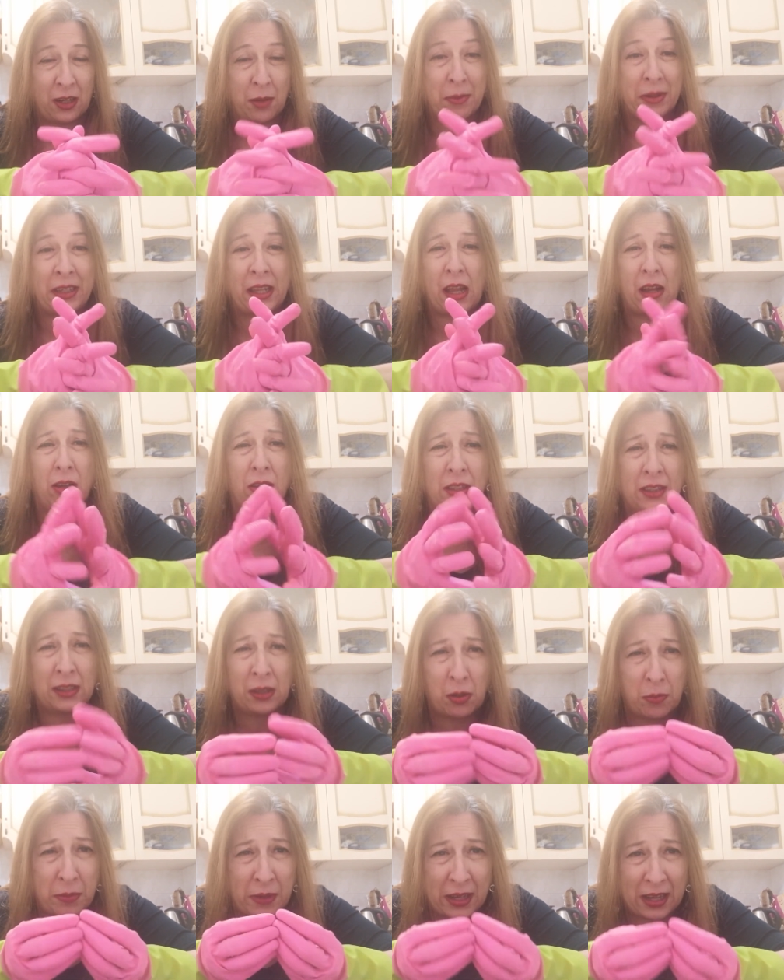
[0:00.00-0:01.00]
No, ma di che cosa
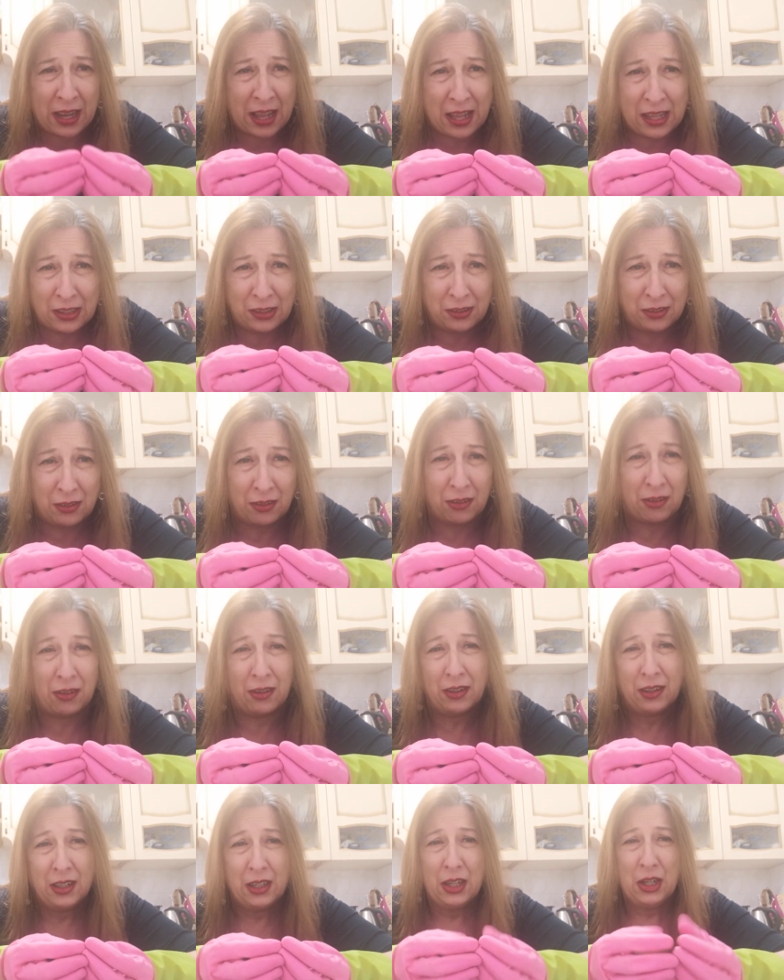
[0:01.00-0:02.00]
stiamo
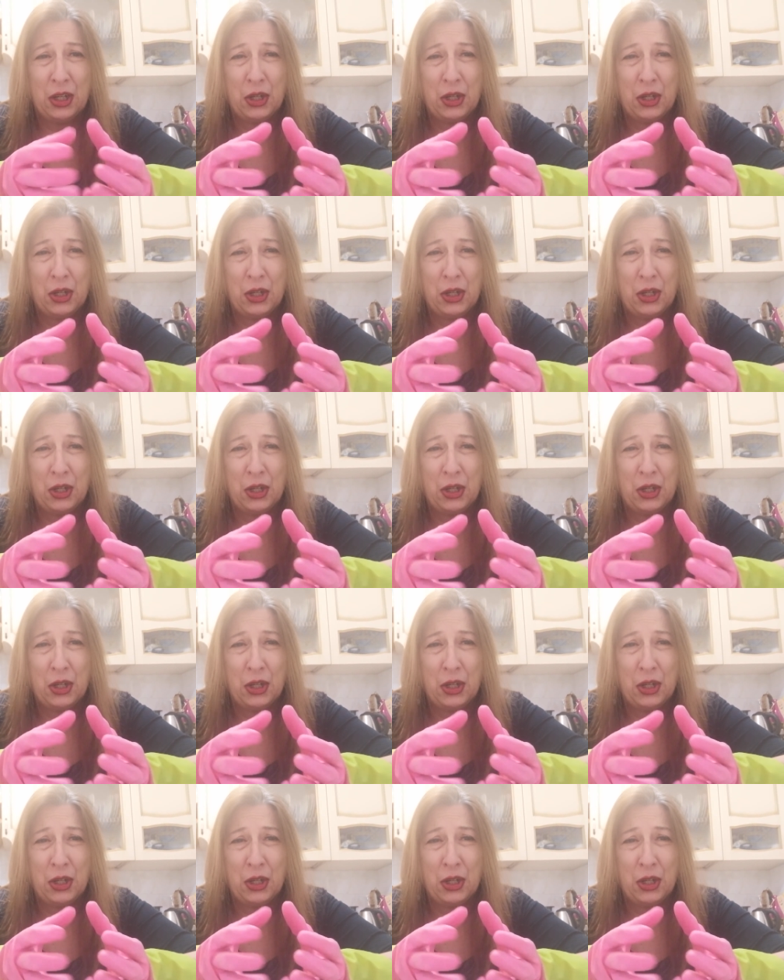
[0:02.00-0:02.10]
parlando?